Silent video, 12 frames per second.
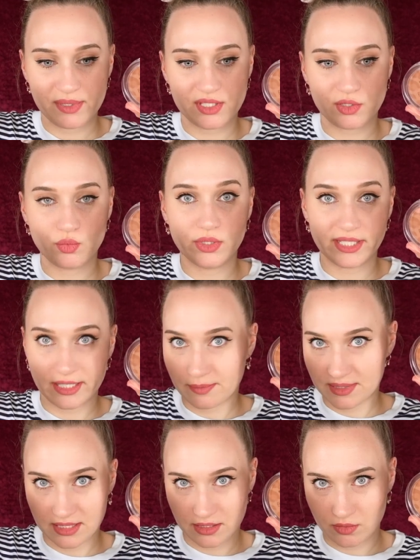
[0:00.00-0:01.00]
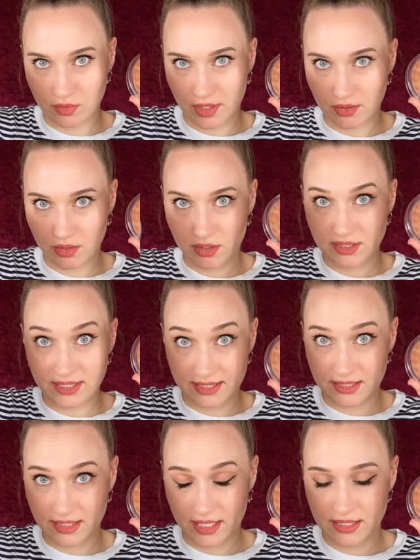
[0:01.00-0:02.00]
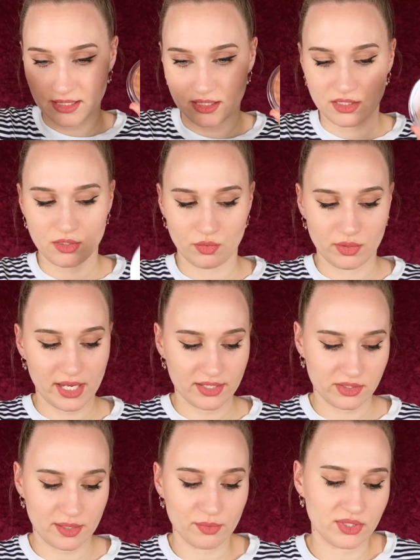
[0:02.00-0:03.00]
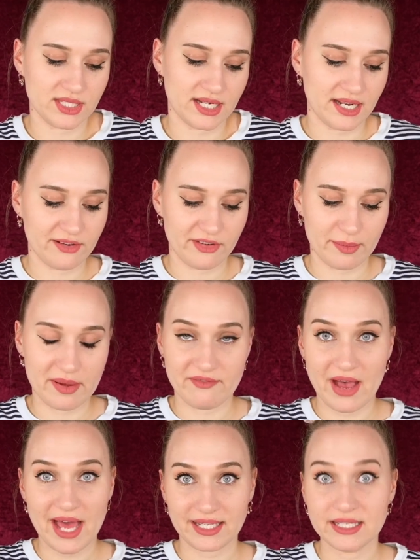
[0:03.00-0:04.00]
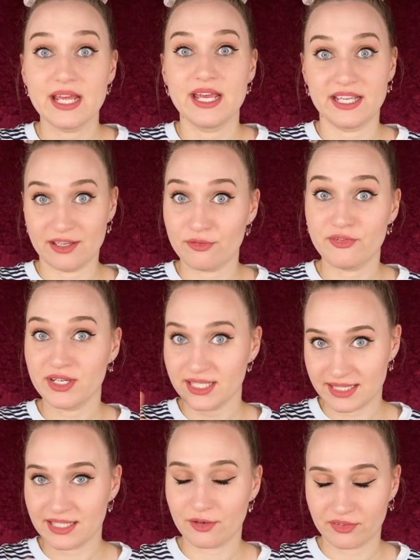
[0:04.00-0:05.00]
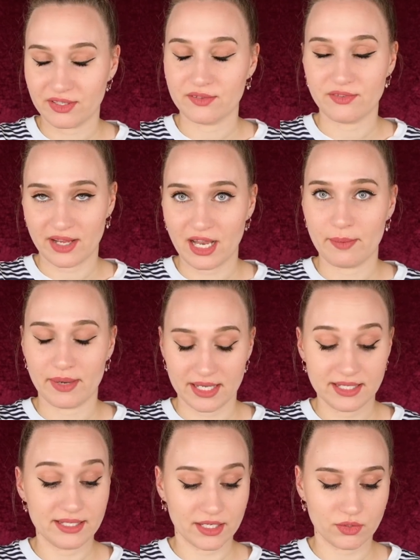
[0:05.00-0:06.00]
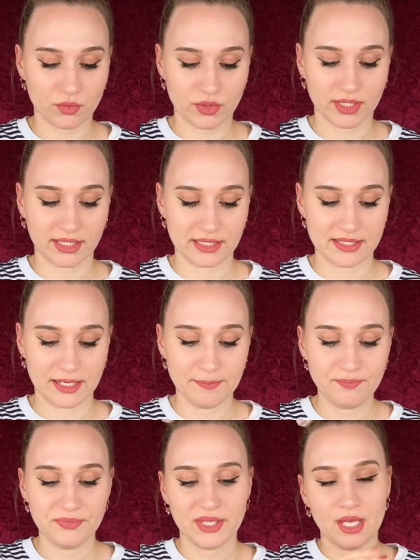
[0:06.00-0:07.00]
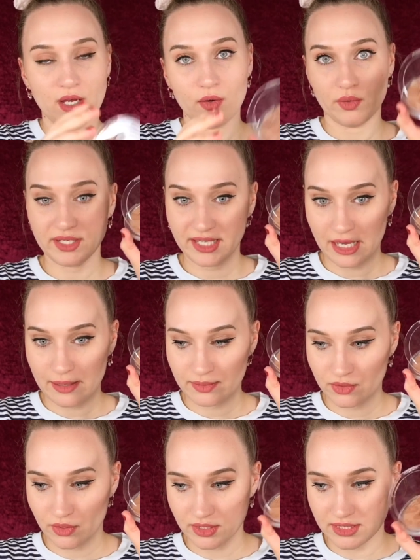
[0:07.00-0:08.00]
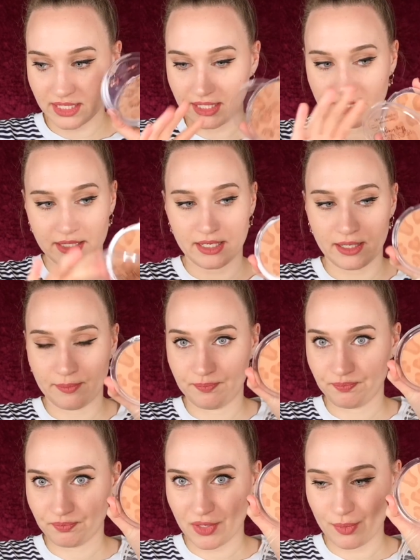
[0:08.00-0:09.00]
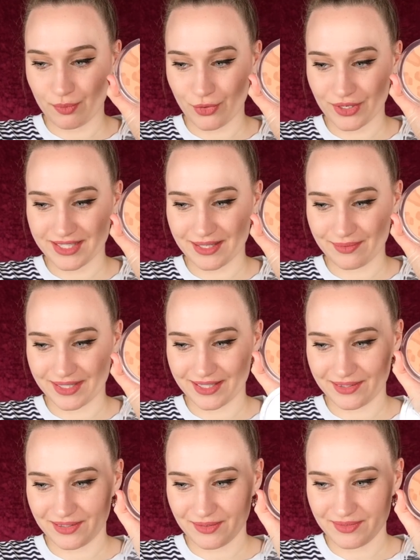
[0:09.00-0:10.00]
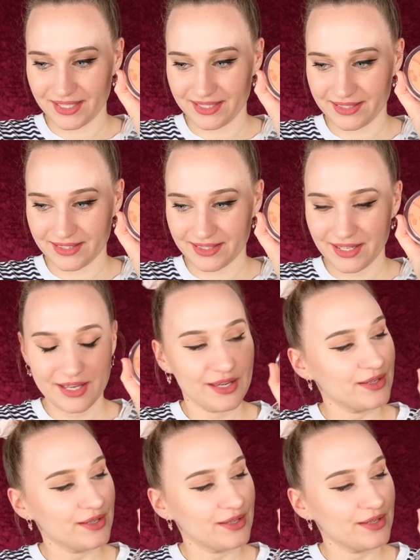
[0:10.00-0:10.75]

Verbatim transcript: Bis Juli gibt es die sogar noch, diese Trendedition. Also da müsst ihr dann einfach mal warten. Ihr findet sie auf jeden Fall aber in der Drogerie dann. Und ich habe noch den ähm, Bronzer mitgenommen, der dieses